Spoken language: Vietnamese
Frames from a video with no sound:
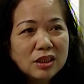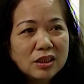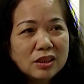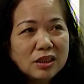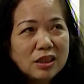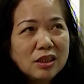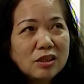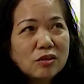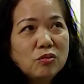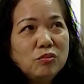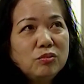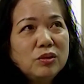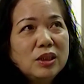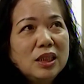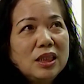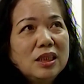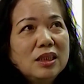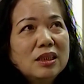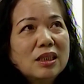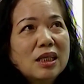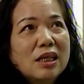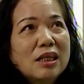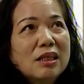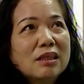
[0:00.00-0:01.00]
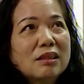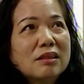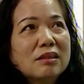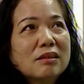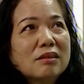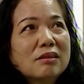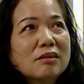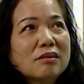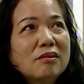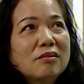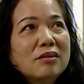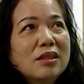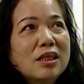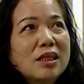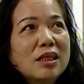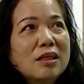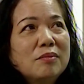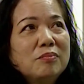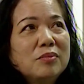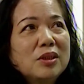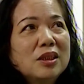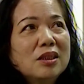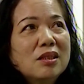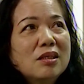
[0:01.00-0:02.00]
thì cũng chính là có thể
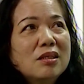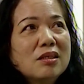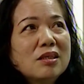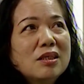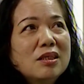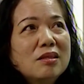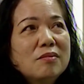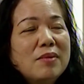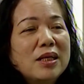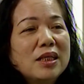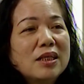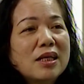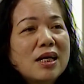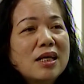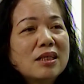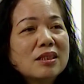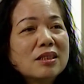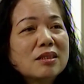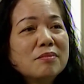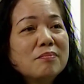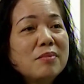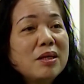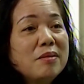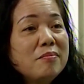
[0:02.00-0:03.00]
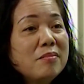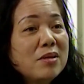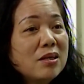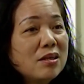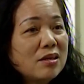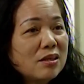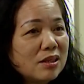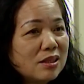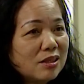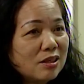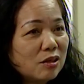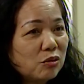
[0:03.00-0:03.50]
làm chữa cái bệnh Alzheimer đấy.